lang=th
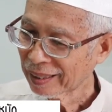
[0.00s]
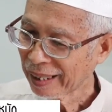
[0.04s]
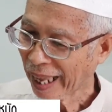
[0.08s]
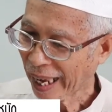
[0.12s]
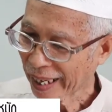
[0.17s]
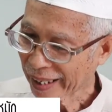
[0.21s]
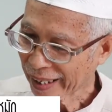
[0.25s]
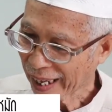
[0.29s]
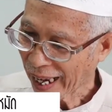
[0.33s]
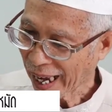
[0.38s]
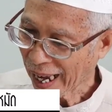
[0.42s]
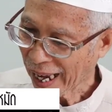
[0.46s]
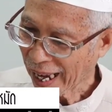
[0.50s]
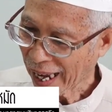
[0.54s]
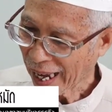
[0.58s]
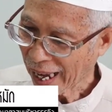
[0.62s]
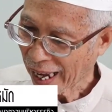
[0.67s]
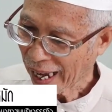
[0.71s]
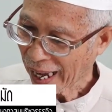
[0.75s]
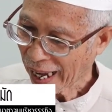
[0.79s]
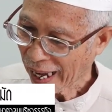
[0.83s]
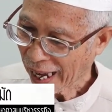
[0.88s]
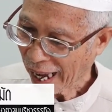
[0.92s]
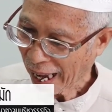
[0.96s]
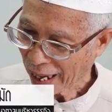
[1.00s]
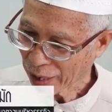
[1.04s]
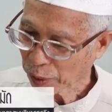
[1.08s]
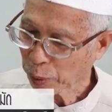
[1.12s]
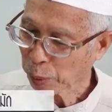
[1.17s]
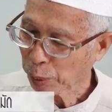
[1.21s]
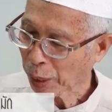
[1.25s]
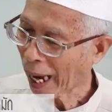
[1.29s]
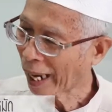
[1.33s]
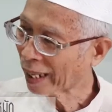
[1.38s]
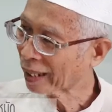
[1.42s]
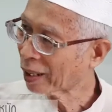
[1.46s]
ในอัล
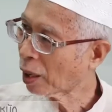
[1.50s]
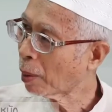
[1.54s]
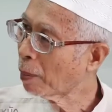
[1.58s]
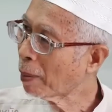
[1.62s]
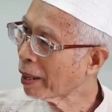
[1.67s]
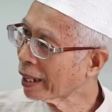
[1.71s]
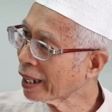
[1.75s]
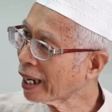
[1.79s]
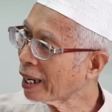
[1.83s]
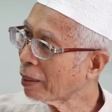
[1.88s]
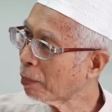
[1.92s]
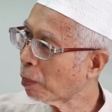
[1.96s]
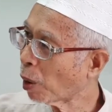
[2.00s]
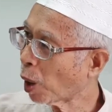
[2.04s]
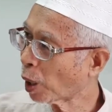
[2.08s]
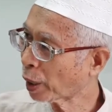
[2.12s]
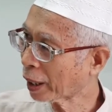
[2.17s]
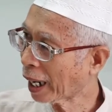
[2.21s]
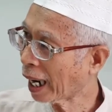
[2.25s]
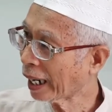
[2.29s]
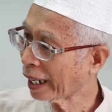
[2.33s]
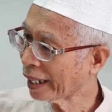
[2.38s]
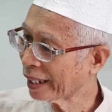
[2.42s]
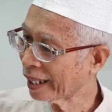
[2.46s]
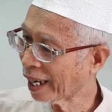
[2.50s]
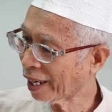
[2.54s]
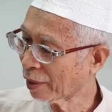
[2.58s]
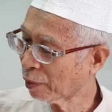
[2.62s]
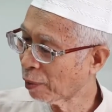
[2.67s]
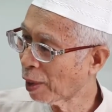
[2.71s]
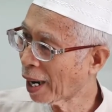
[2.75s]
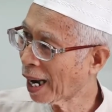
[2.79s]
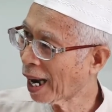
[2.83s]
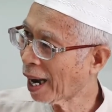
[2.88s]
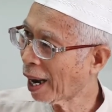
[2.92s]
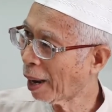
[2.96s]
กุรอานก็ไม่ได้บอกรายละเอียด
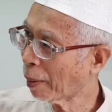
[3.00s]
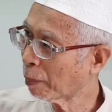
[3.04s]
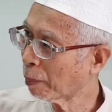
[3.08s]
ว่า